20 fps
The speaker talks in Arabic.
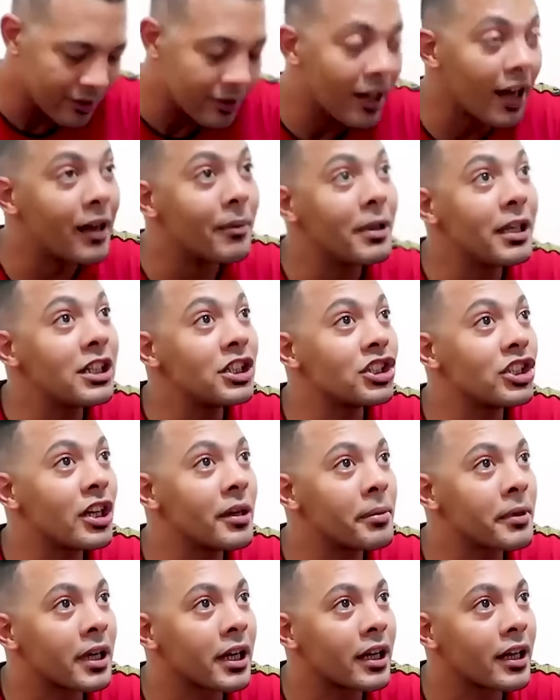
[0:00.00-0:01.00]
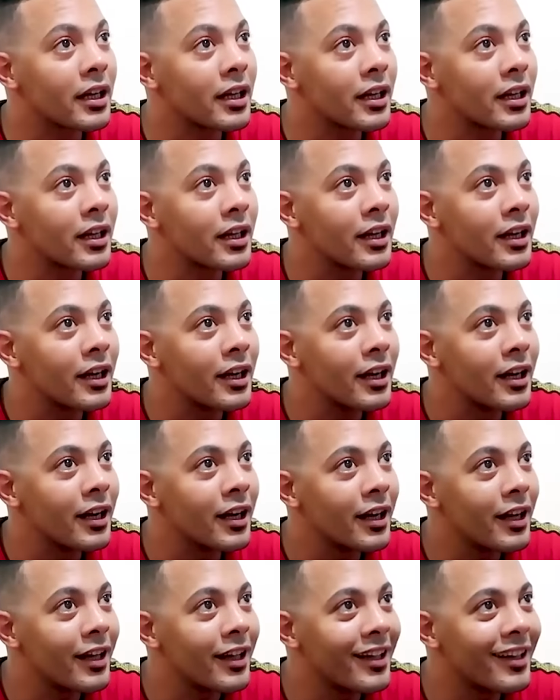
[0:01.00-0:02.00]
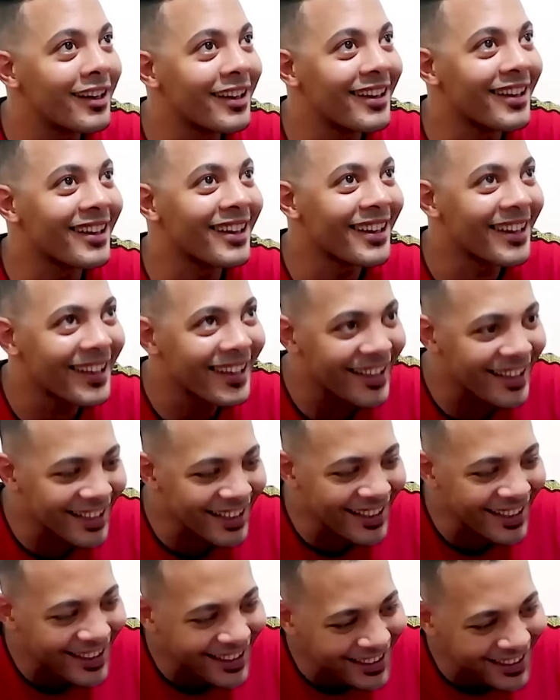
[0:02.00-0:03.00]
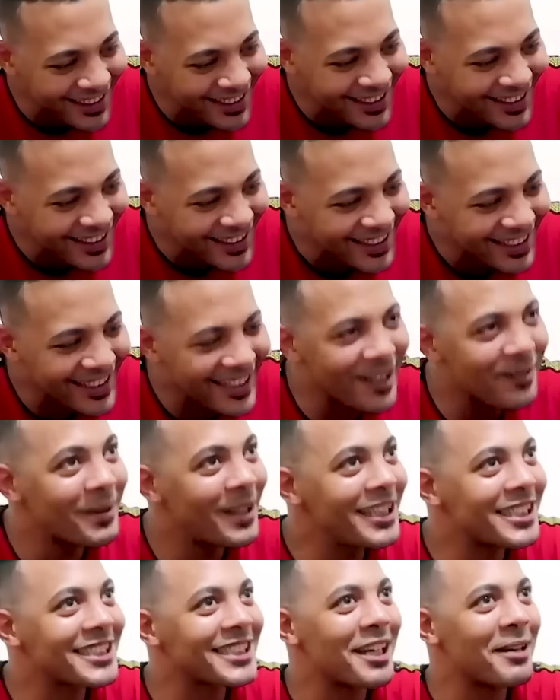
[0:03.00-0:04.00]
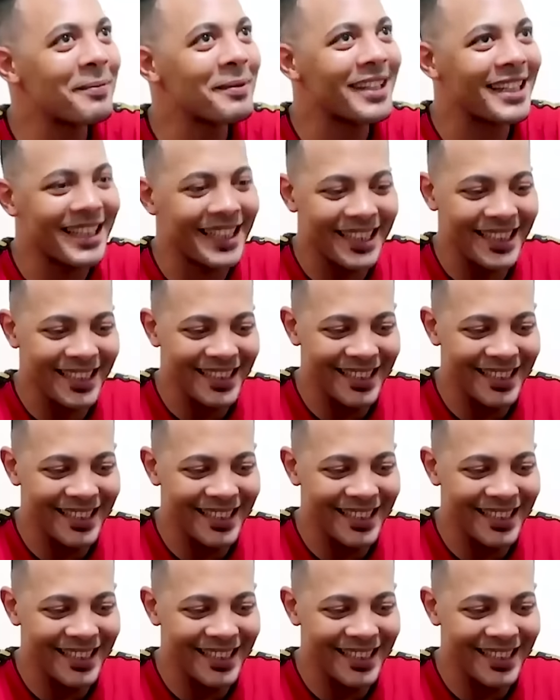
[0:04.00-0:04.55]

جايبه لك الشبكه جايبه لك الشبكه جايبه لي الشبكه